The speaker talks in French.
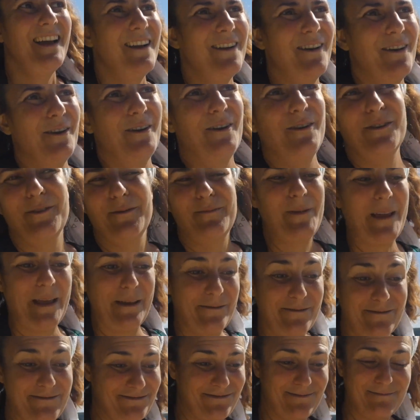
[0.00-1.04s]
Euh,
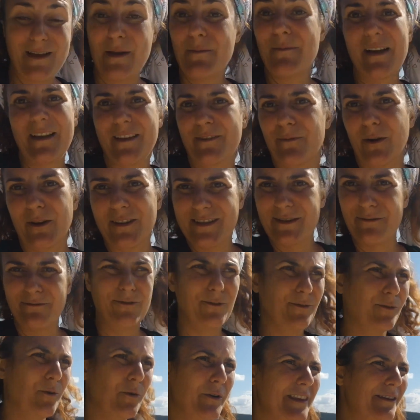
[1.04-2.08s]
même un sportif
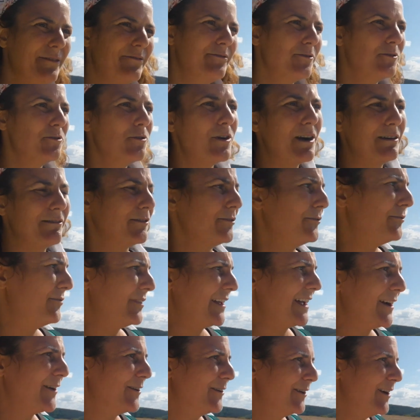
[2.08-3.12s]
de haut niveau avant de
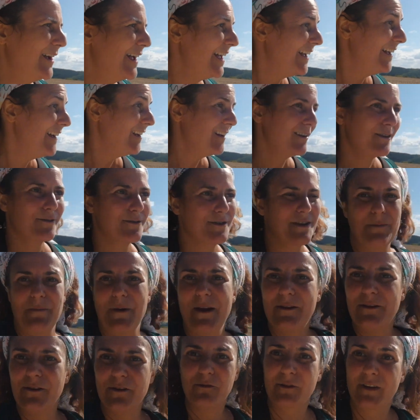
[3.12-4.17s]
faire, euh, euh, j'ai
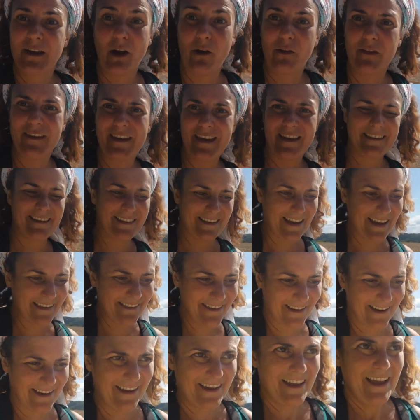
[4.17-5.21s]
pas une grande
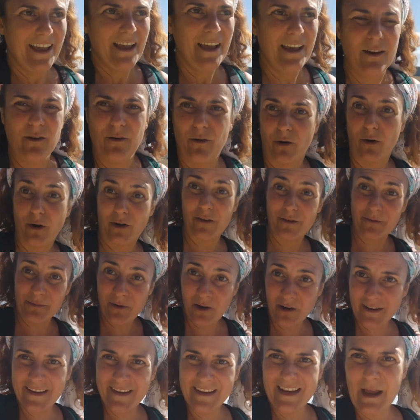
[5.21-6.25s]
cascade.
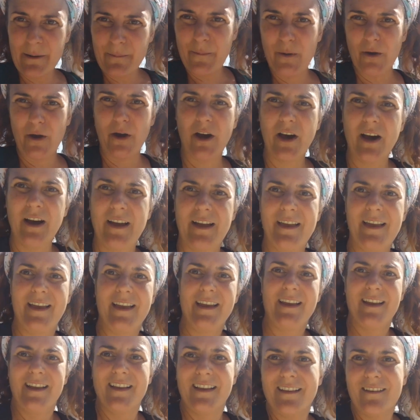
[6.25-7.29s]
Heureusement qu'il a peur.
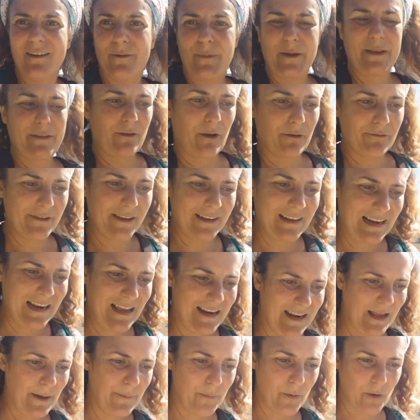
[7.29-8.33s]
Parce qu'en fait,
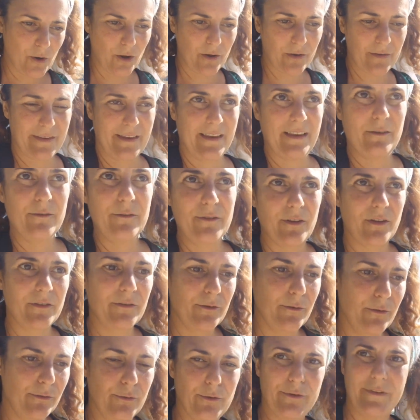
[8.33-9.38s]
la, peur, c'est une sorte
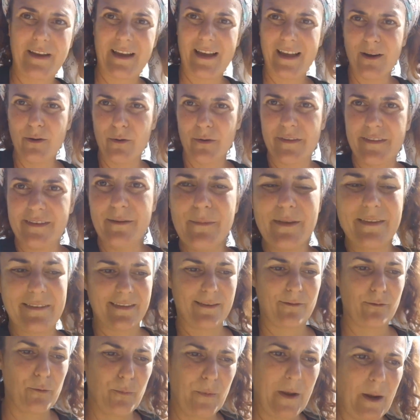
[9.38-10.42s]
de, trac aussi, mais
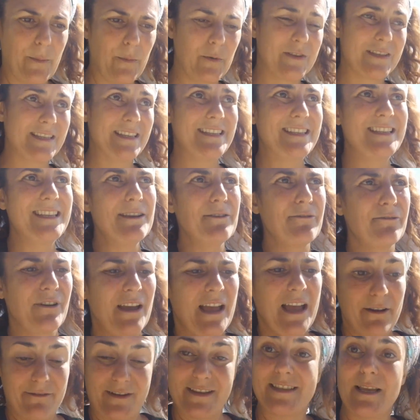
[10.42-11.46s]
c'est super positif.
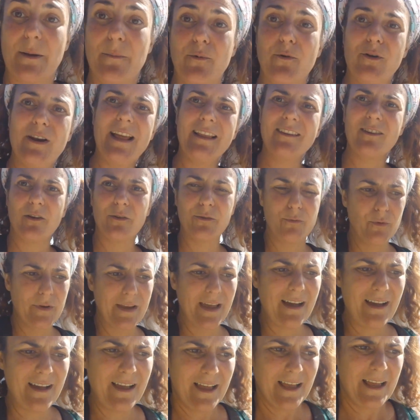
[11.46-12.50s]
Bah, ça peut l'être en tout cas.